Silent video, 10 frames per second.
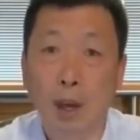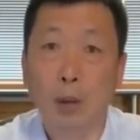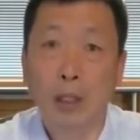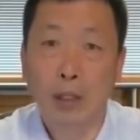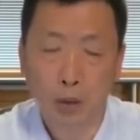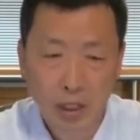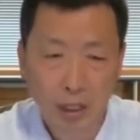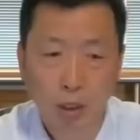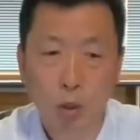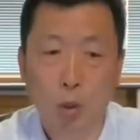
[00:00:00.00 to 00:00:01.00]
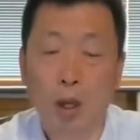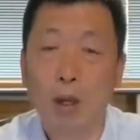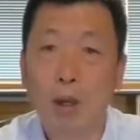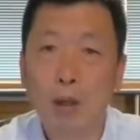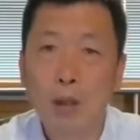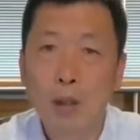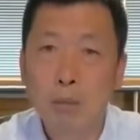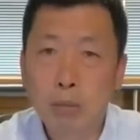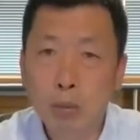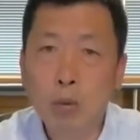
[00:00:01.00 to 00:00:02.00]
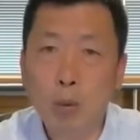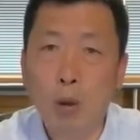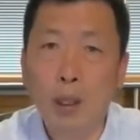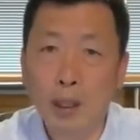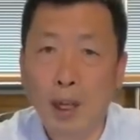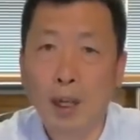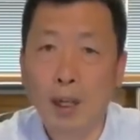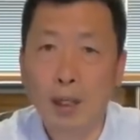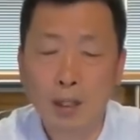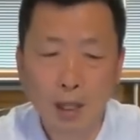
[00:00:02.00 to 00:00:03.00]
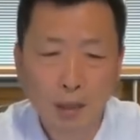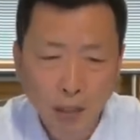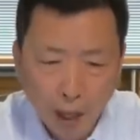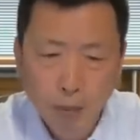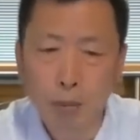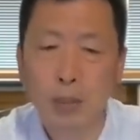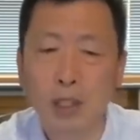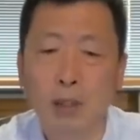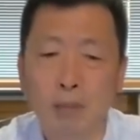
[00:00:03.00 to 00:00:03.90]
老李又接着说：“不过呢，现在不行，